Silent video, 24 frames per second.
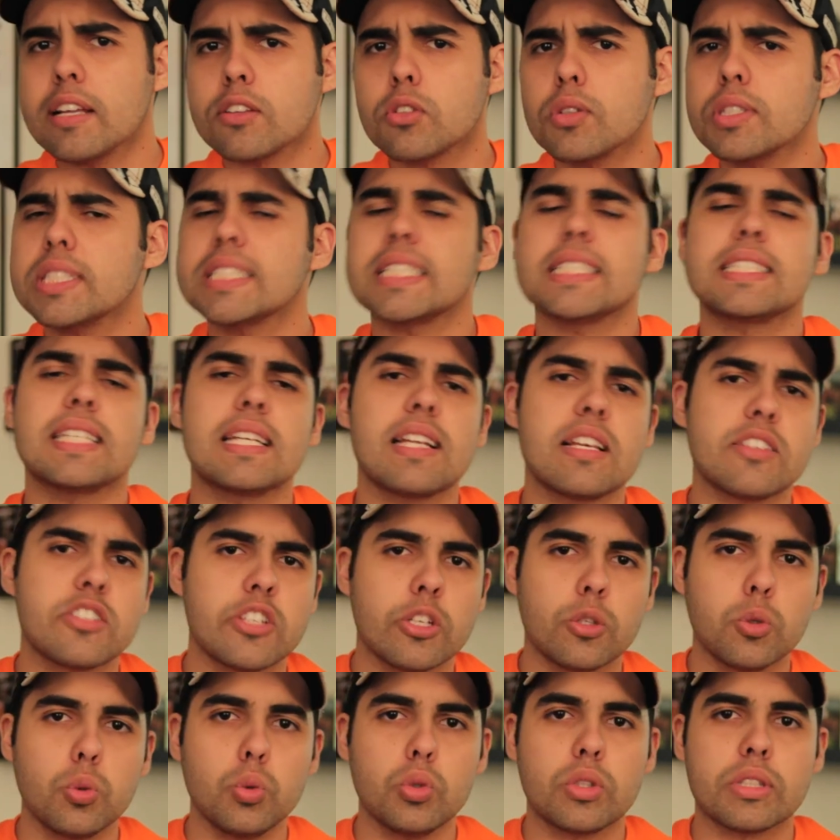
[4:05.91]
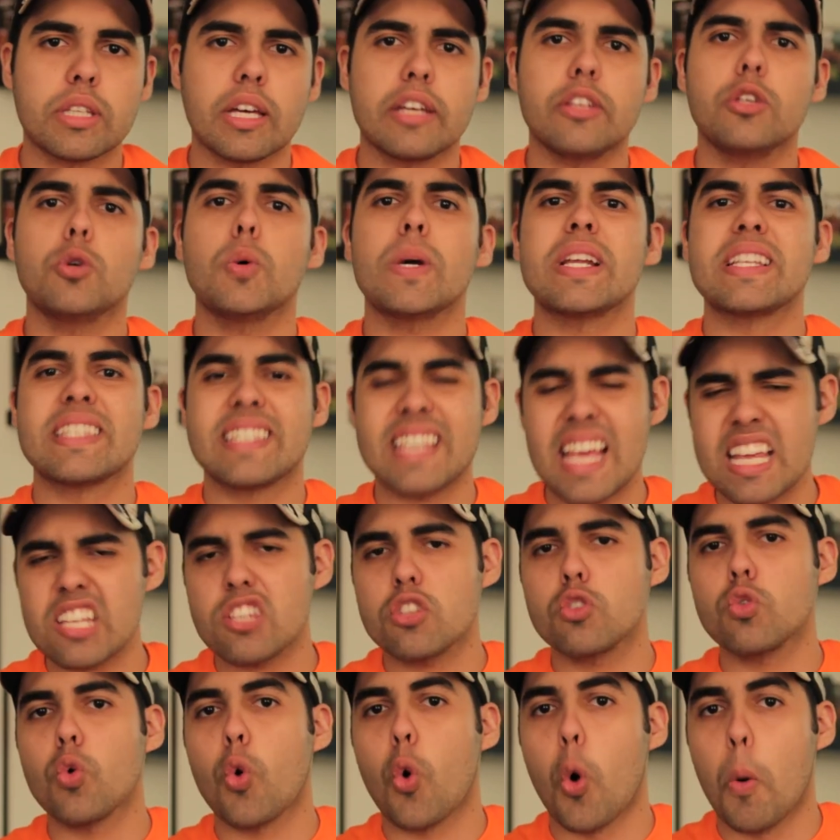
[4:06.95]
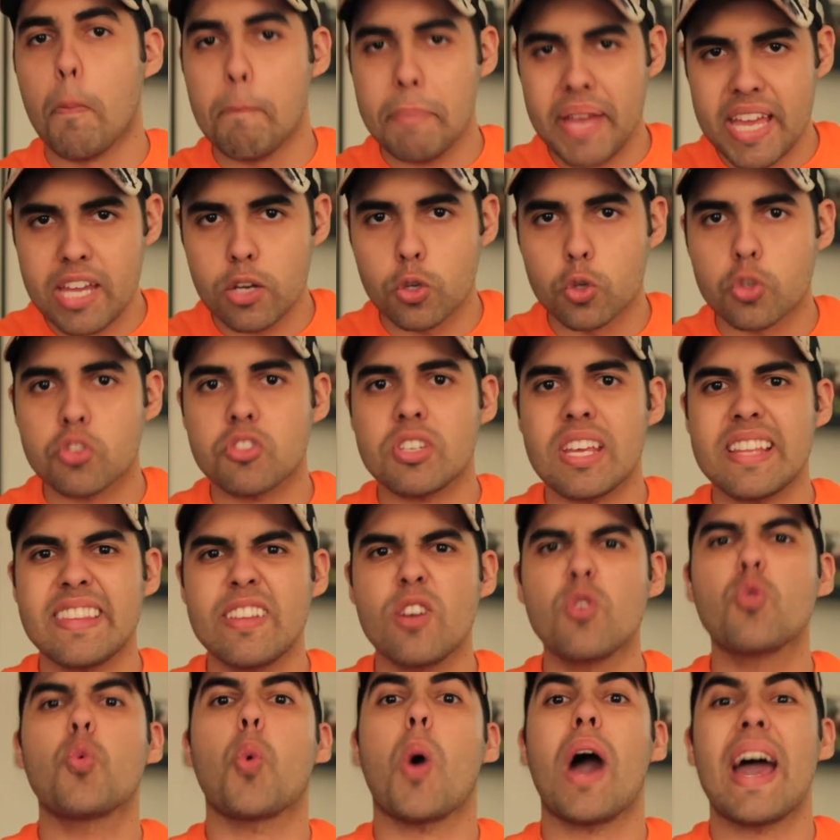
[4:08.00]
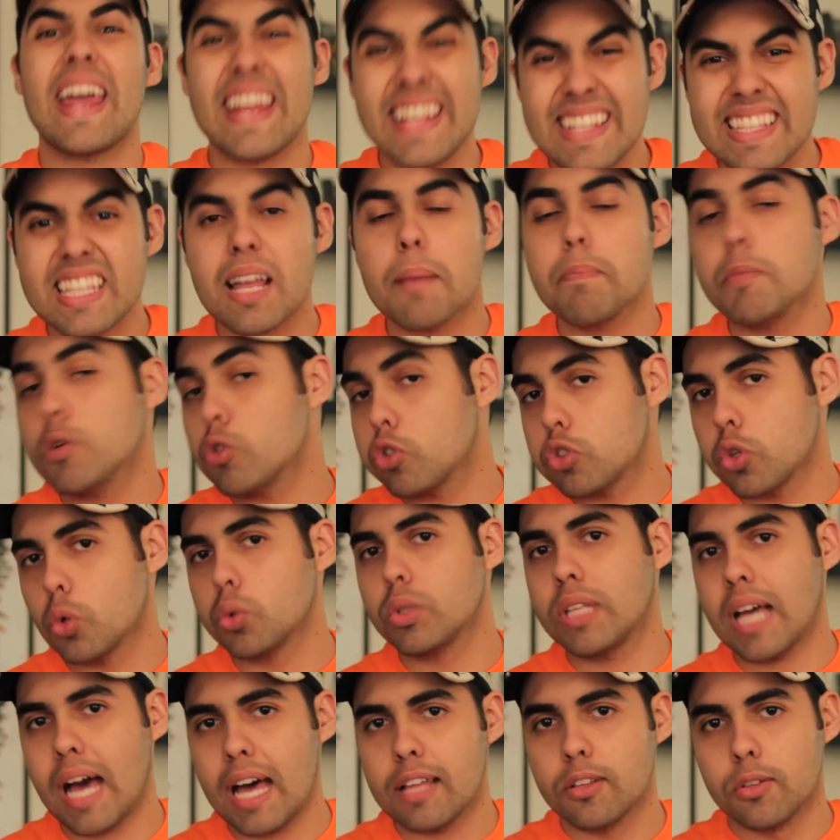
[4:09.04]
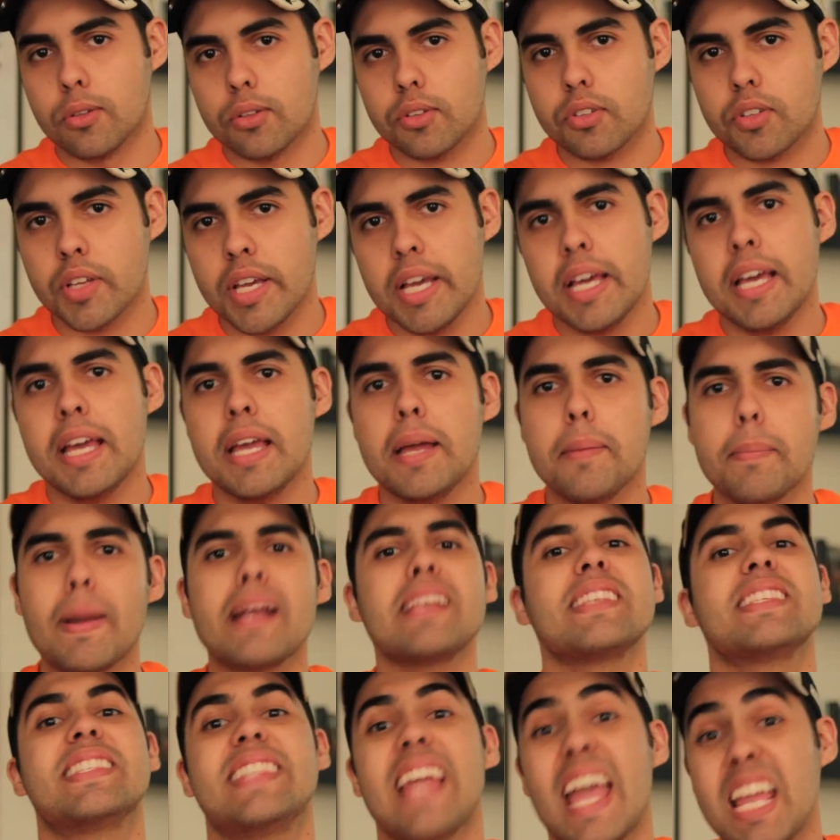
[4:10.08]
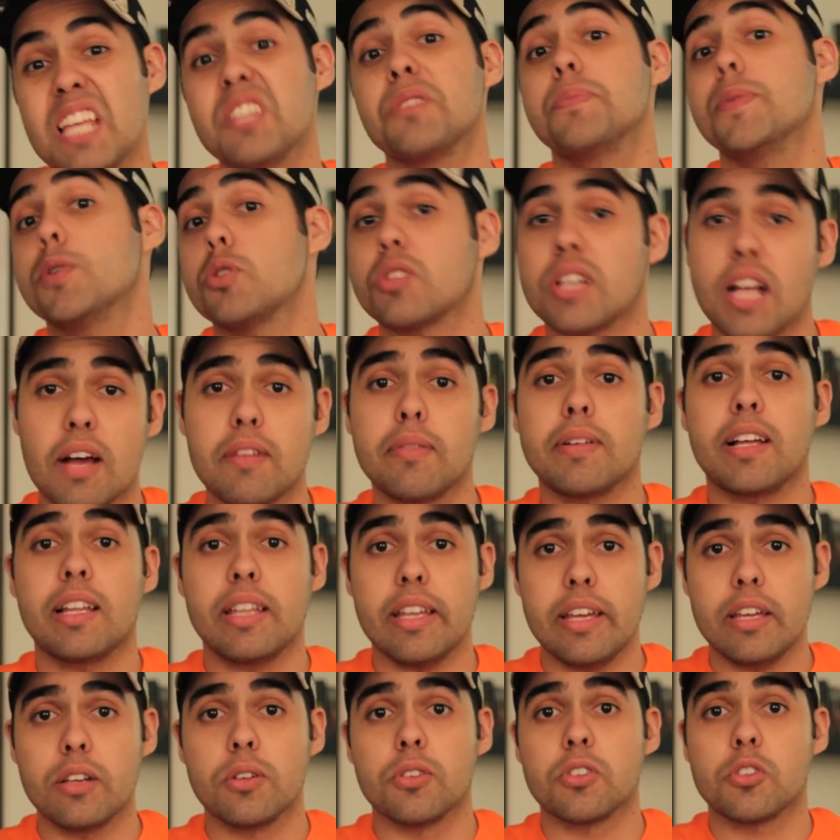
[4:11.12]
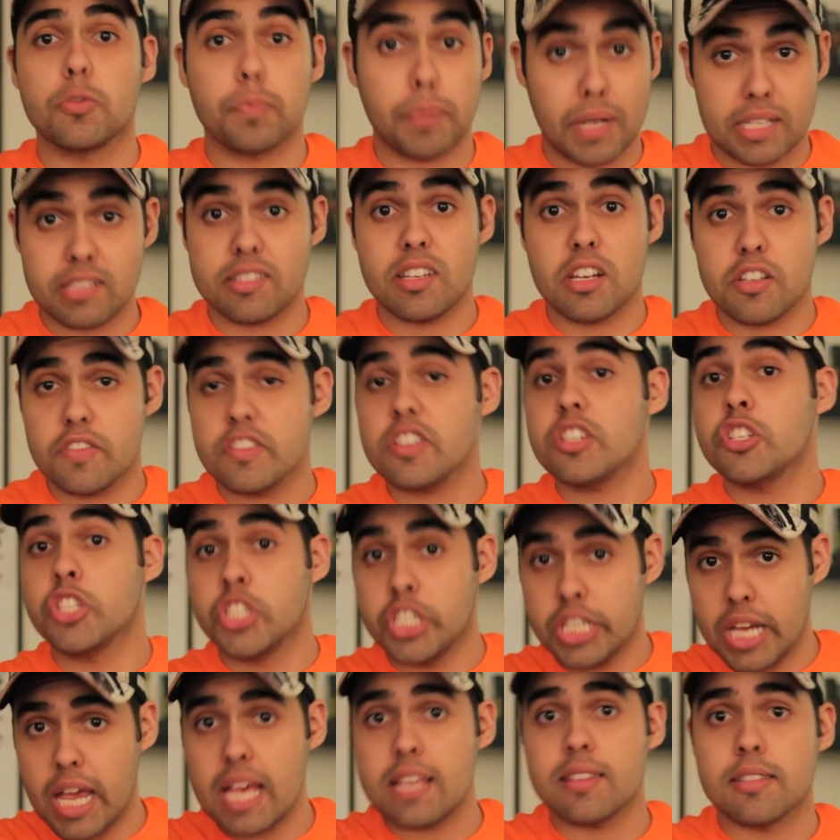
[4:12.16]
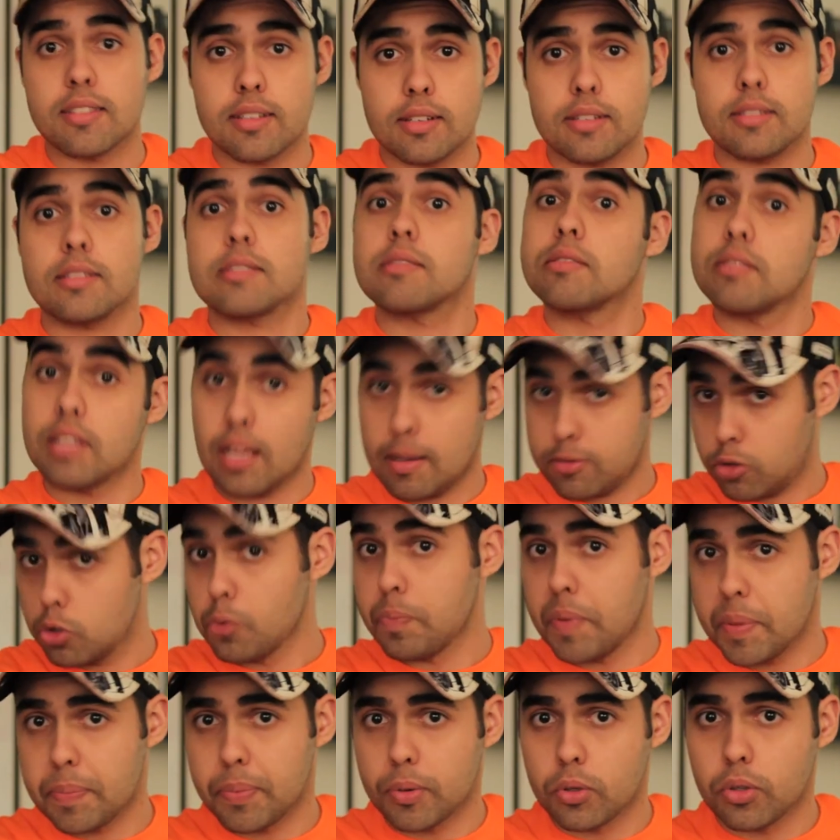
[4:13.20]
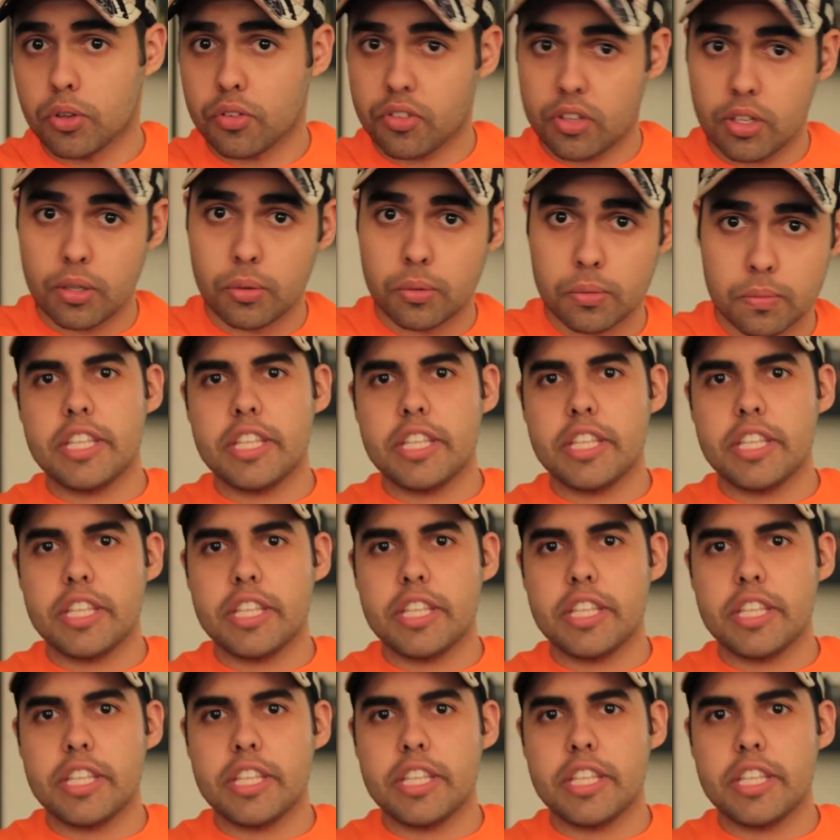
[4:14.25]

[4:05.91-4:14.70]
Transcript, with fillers: todas as cenas de luta e o exército romeno cedeu 40 mil soldados e mais 10 mil cavaleiros para servirem de de extras na superprodução.